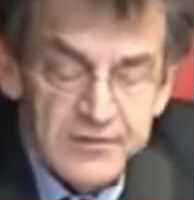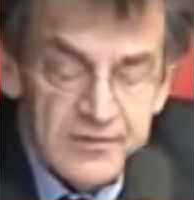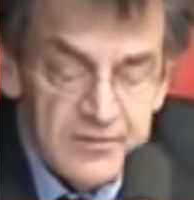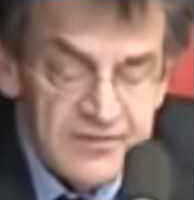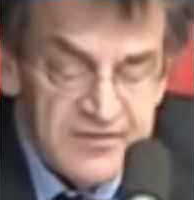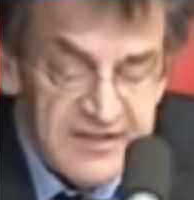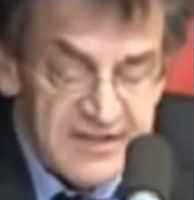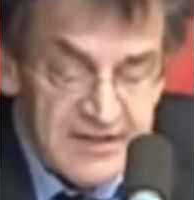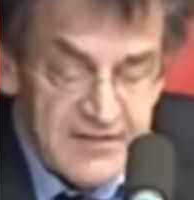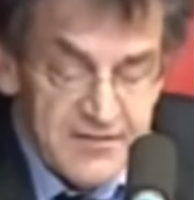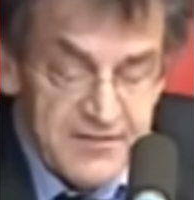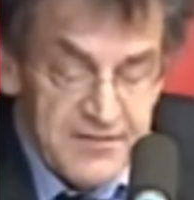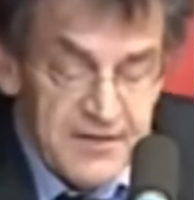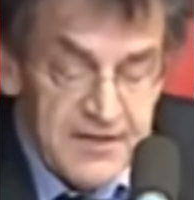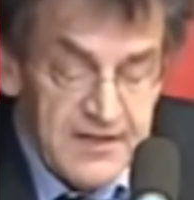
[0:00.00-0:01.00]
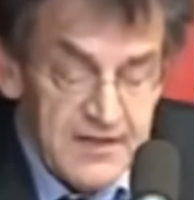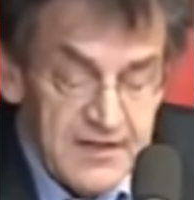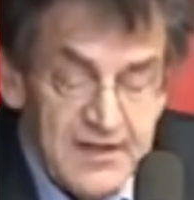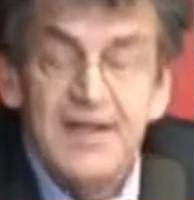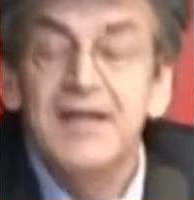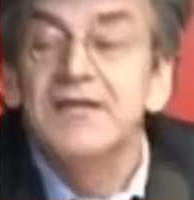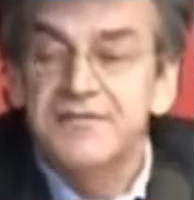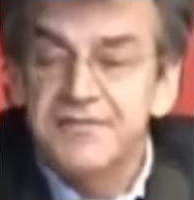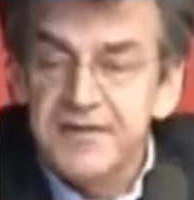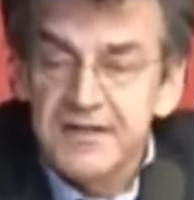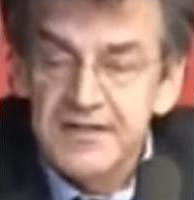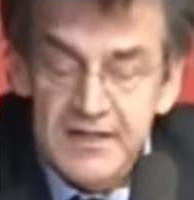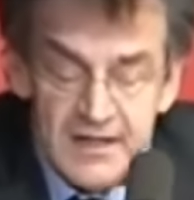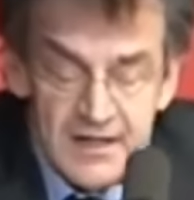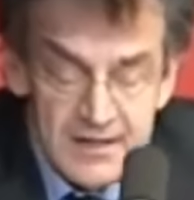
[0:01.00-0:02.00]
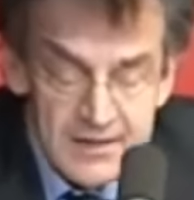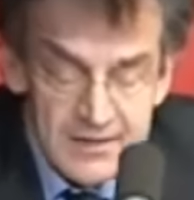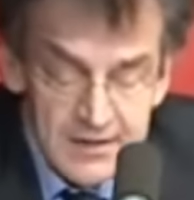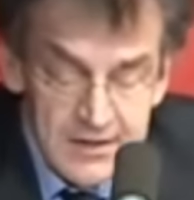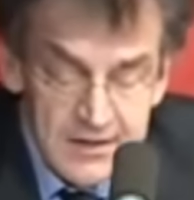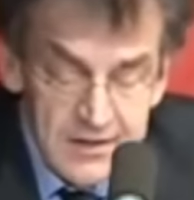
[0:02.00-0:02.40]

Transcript: de cette affaire infernale,